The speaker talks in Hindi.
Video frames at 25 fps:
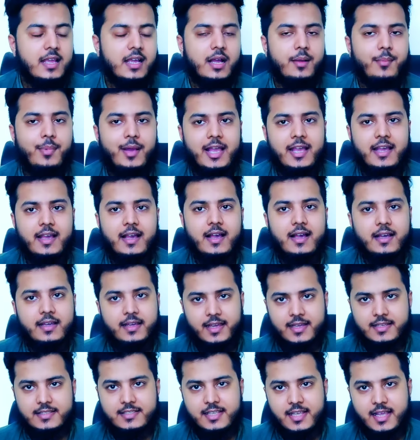कब आएगा
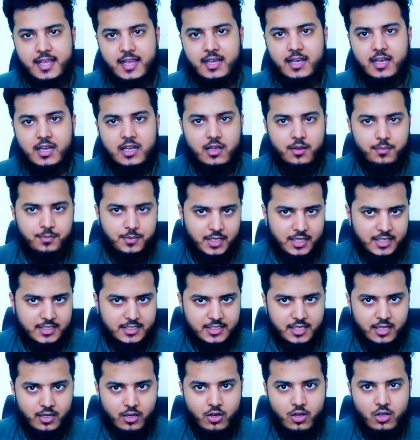कैसे आएगा कब तक
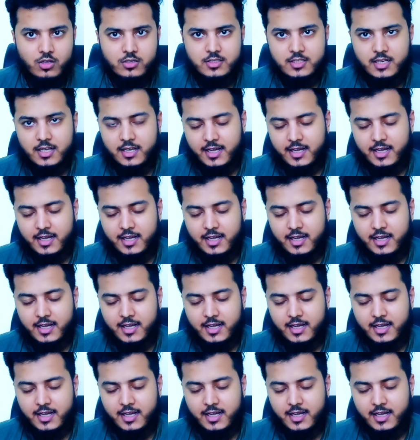इसकी लॉन्च